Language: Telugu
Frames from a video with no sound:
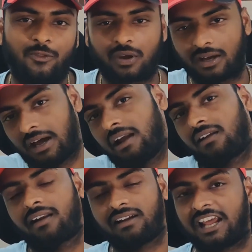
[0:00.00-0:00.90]
అదొక
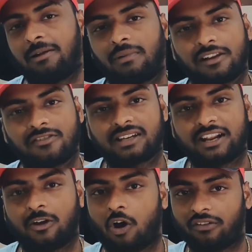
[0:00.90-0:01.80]
ఆల్టర్నేట్ టైంలలో
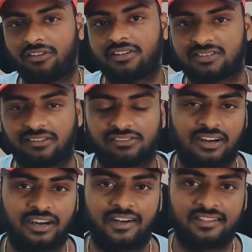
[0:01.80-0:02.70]
జరిగే కాన్వర్జేషన్స్
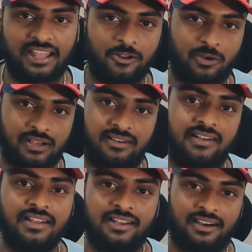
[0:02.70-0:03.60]
అండ్ దాని యొక్క
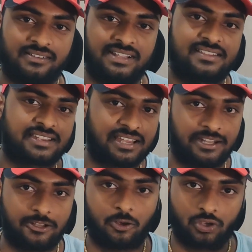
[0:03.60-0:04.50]
శాషా
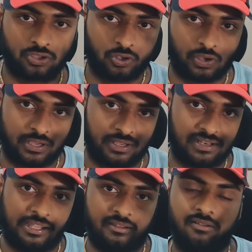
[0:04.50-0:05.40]
క్యాలే యొక్క
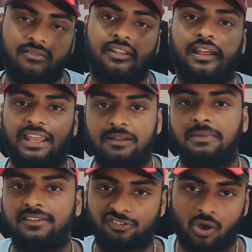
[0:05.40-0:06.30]
లైక్ తన
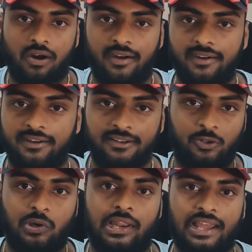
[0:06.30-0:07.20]
ఎనిమీ
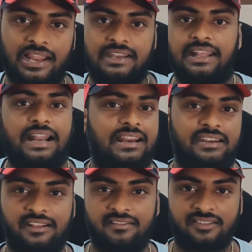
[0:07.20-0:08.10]
జాడ్తో ఎలాగ ఇంటరాక్ట్
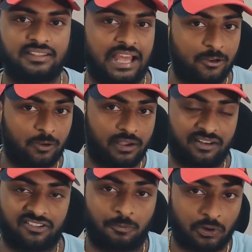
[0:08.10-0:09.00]
ఇంపాక్ట్ అయింది దాని యొక్క
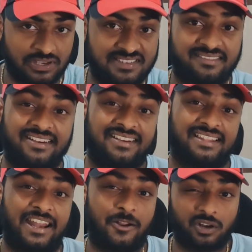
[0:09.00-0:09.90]
రెసిప్రొకేషన్స్ ఏంటి
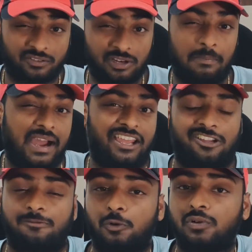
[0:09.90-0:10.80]
దాన్ని కూడా వీళ్ళు బాగా
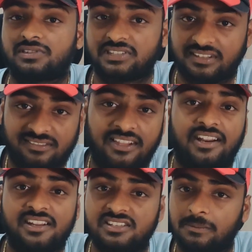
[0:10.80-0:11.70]
ఎక్స్ప్లోర్
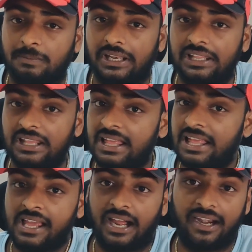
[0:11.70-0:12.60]
చేస్తారని చెప్పాలి
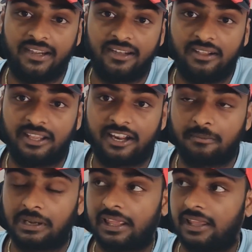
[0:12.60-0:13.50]
అండ్ uh, ఇక్కడ
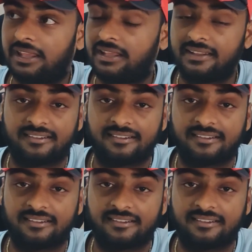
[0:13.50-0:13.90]
మనకి